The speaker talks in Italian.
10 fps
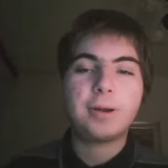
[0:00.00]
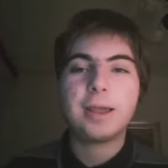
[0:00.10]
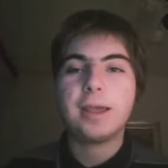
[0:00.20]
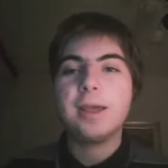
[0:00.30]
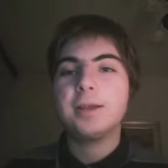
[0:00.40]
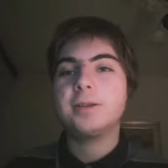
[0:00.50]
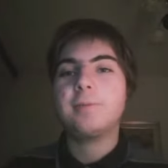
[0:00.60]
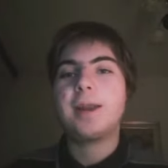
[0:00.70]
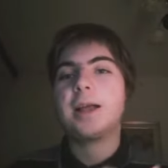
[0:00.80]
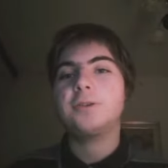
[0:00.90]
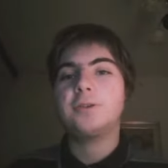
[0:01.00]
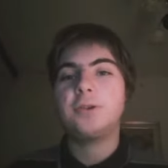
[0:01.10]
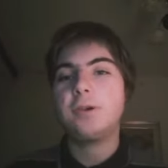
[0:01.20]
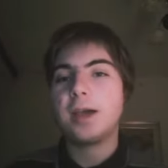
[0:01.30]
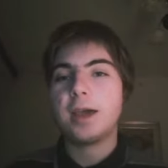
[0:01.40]
Perché gemellaggio
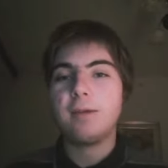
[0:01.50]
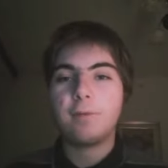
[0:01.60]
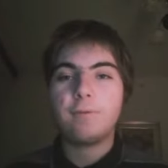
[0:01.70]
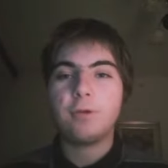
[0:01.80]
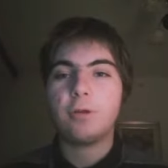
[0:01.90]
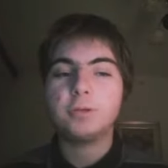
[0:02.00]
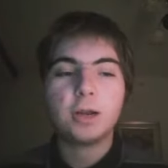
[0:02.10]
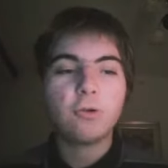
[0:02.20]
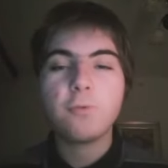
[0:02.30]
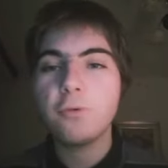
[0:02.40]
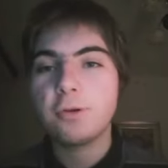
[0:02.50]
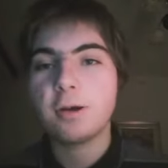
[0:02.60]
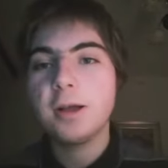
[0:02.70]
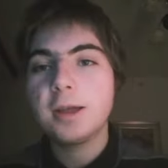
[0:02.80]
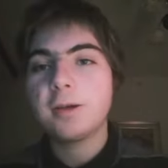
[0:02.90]
sì ok, ma fino a un certo punto,